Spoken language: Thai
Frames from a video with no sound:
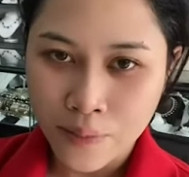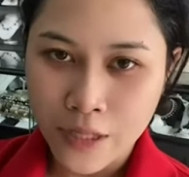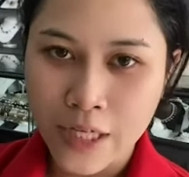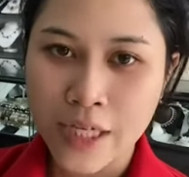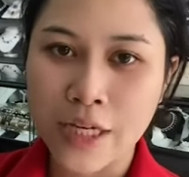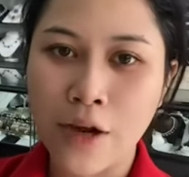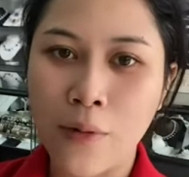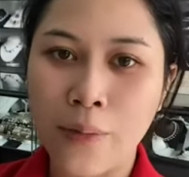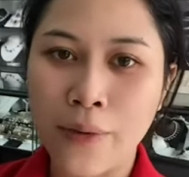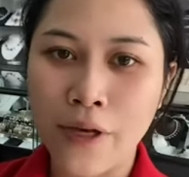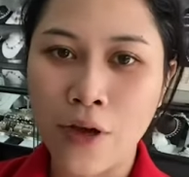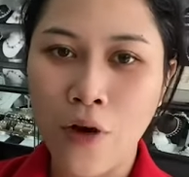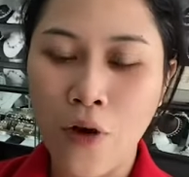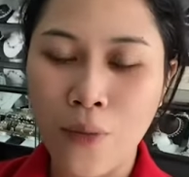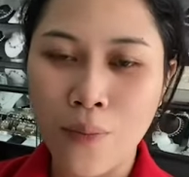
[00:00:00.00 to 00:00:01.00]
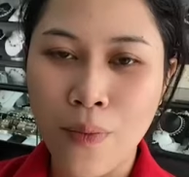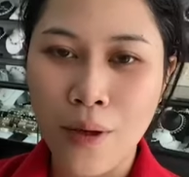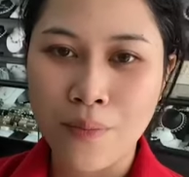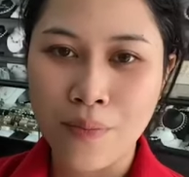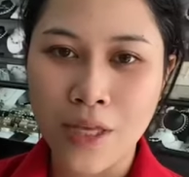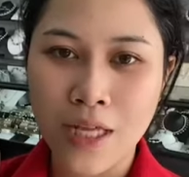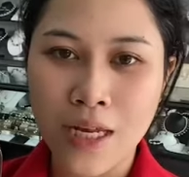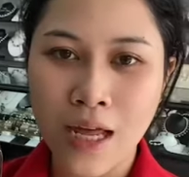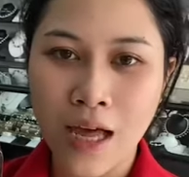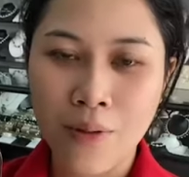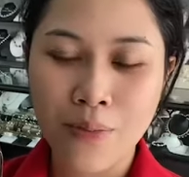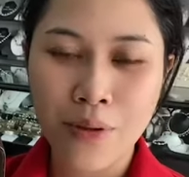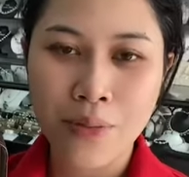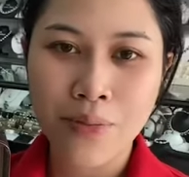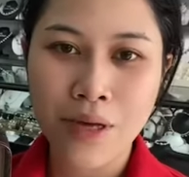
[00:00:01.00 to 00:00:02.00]
เขียวพีคอกแบบนี้นะ
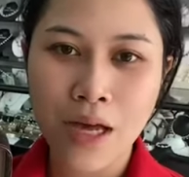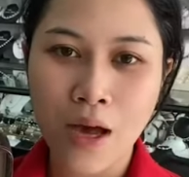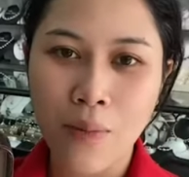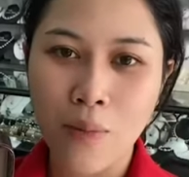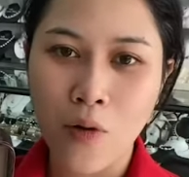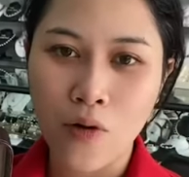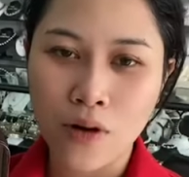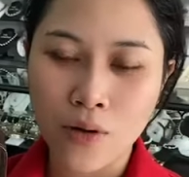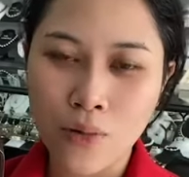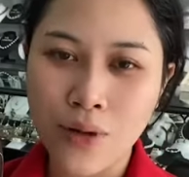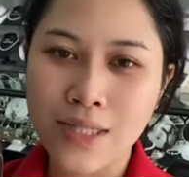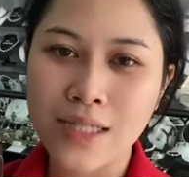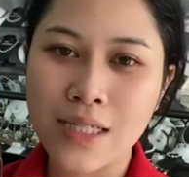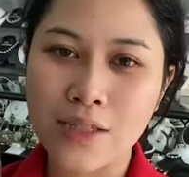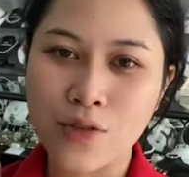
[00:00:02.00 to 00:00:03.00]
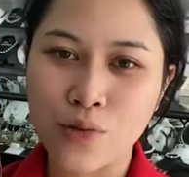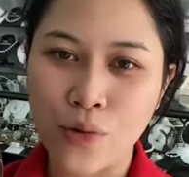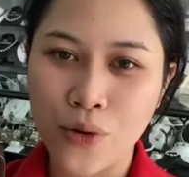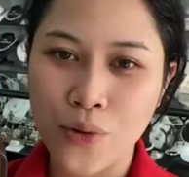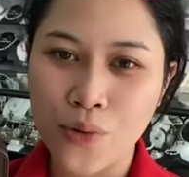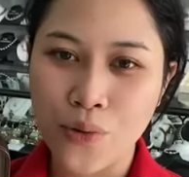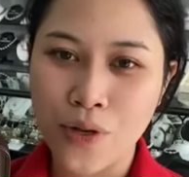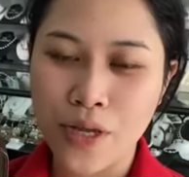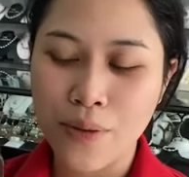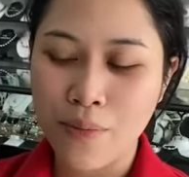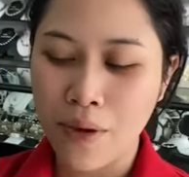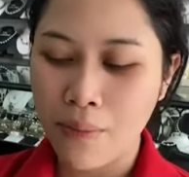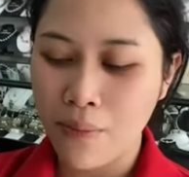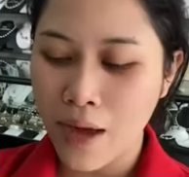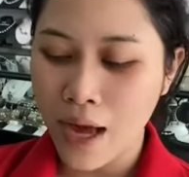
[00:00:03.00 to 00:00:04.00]
คะ พี่พี่ขาวบอกเลยว่าใส่สวยดูดี
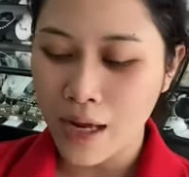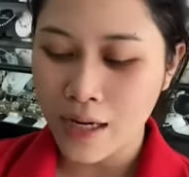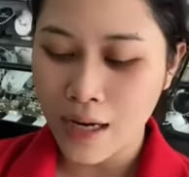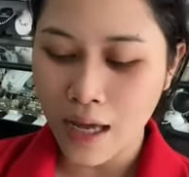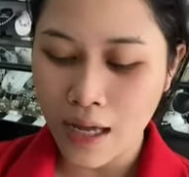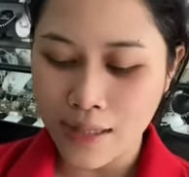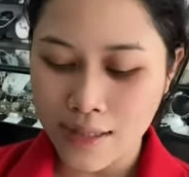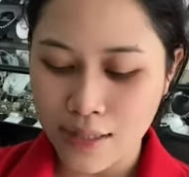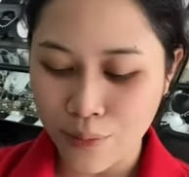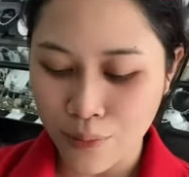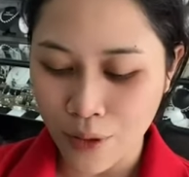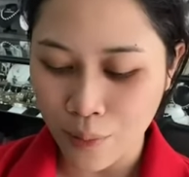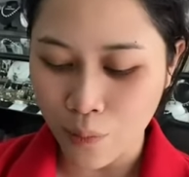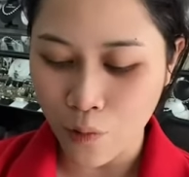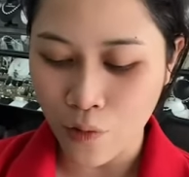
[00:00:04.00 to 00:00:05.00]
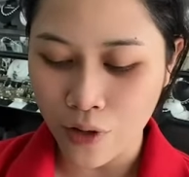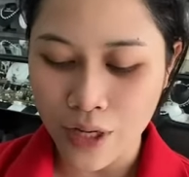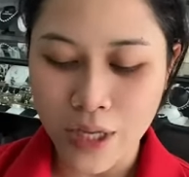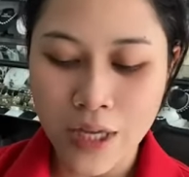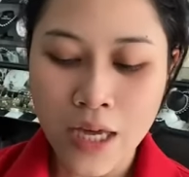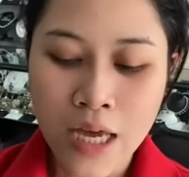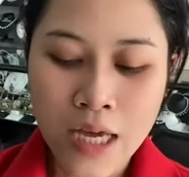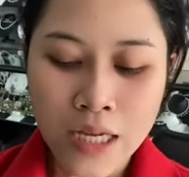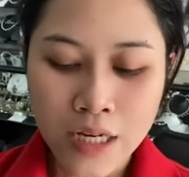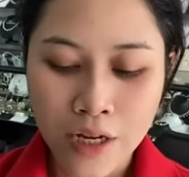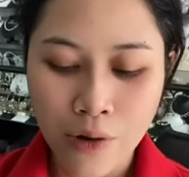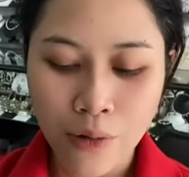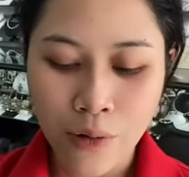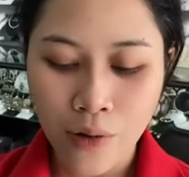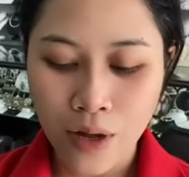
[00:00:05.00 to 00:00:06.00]
มากๆนะคะสำหรับวงนี้
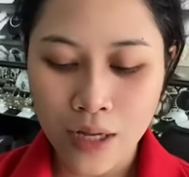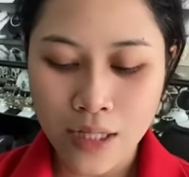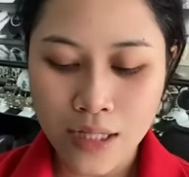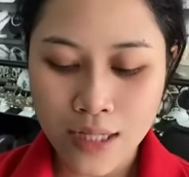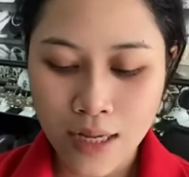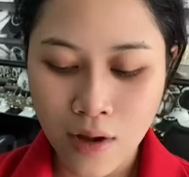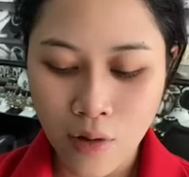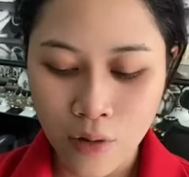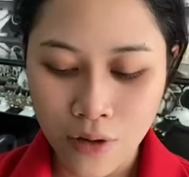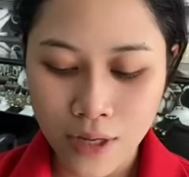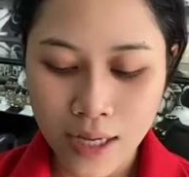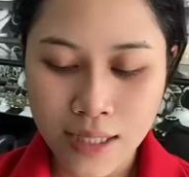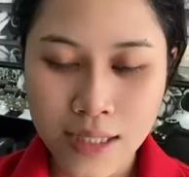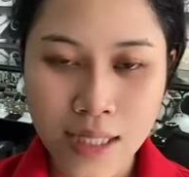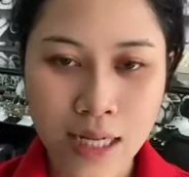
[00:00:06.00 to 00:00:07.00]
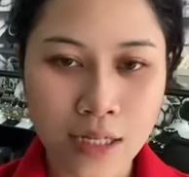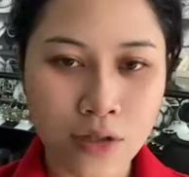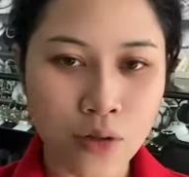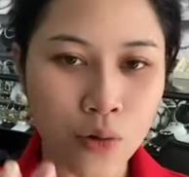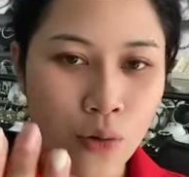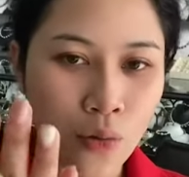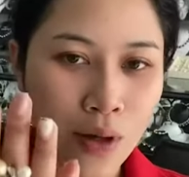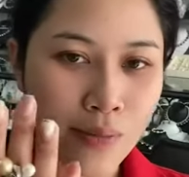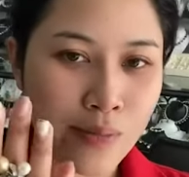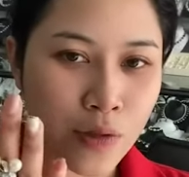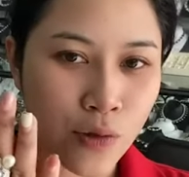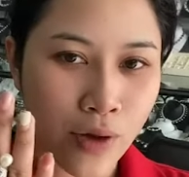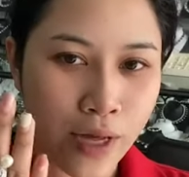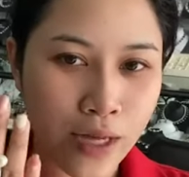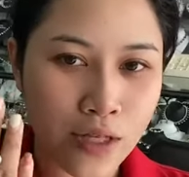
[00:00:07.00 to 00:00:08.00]
เดี๋ยวน้องแอดจะขออนุญาตใส่โชว์ความ
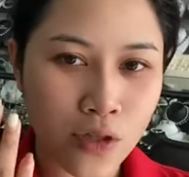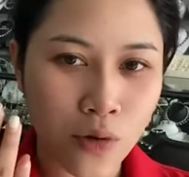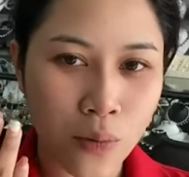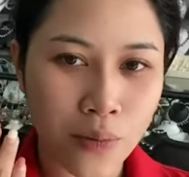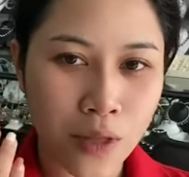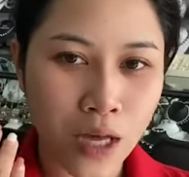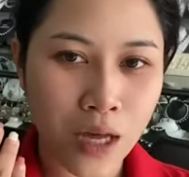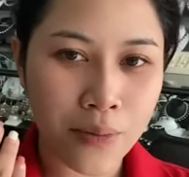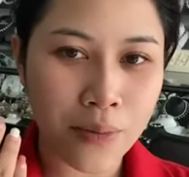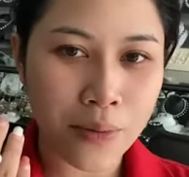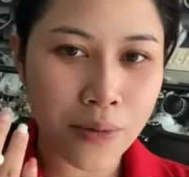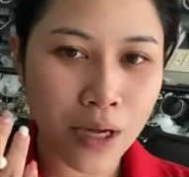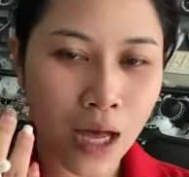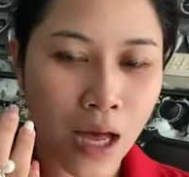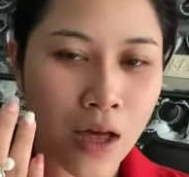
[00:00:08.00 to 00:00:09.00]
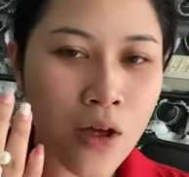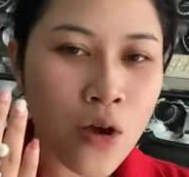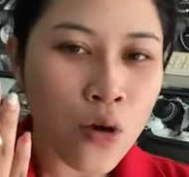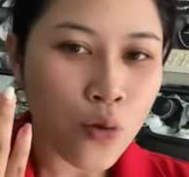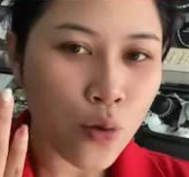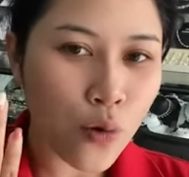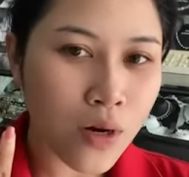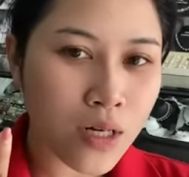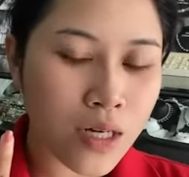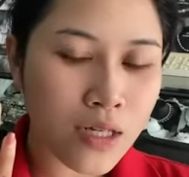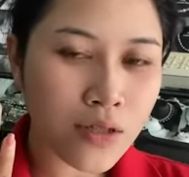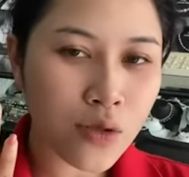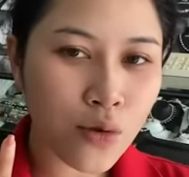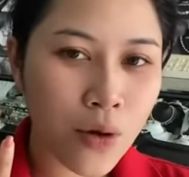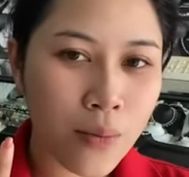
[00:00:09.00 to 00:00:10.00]
สวยให้ชมนะคะ พี่พี่ขาตัวเรื
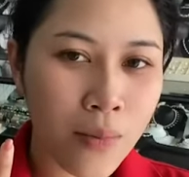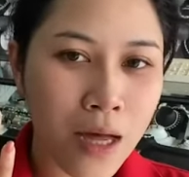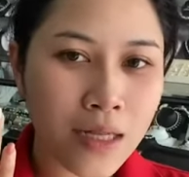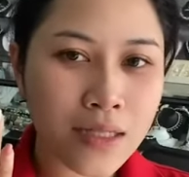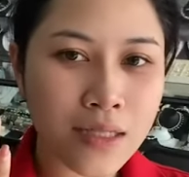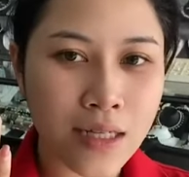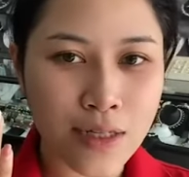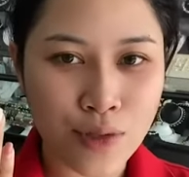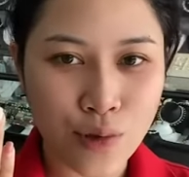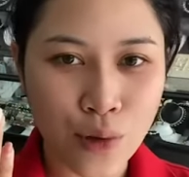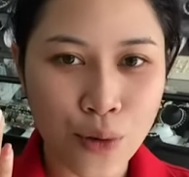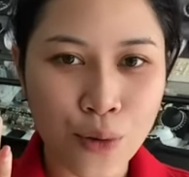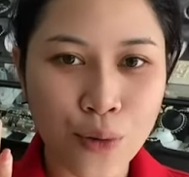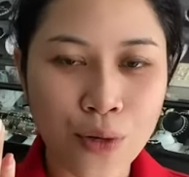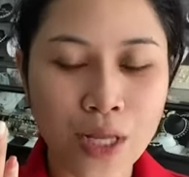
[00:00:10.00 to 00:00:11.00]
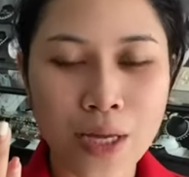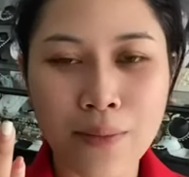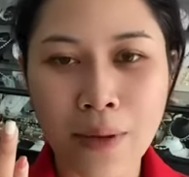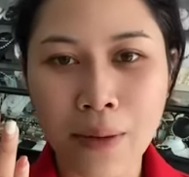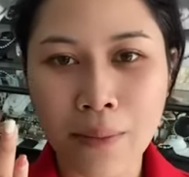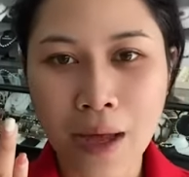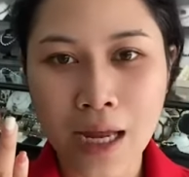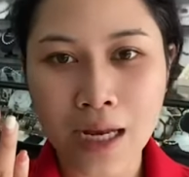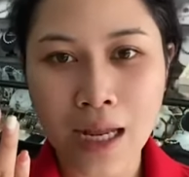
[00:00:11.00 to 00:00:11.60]
อนสวยมากใส่สวยดูดีมากๆ